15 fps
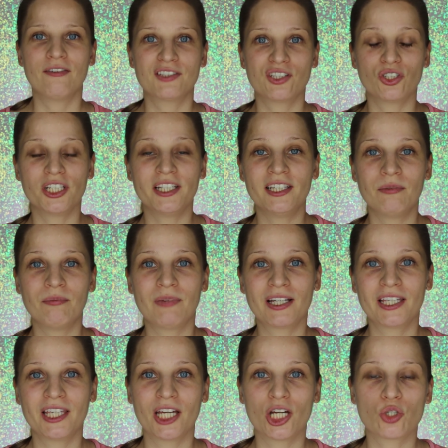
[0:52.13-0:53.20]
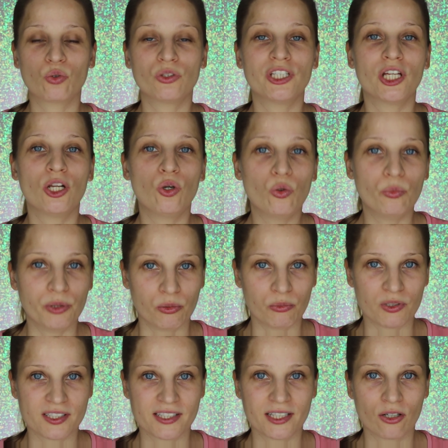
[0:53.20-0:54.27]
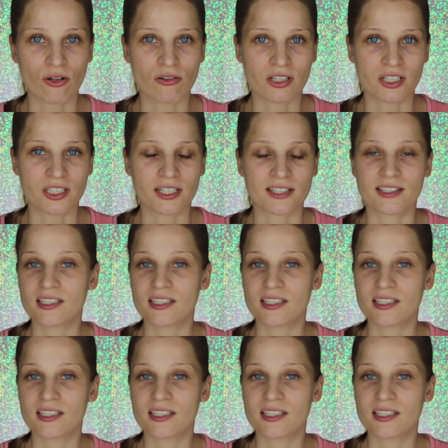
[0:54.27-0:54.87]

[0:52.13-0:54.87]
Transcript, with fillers: W codziennym makijażu nie lubię mocnego krycia.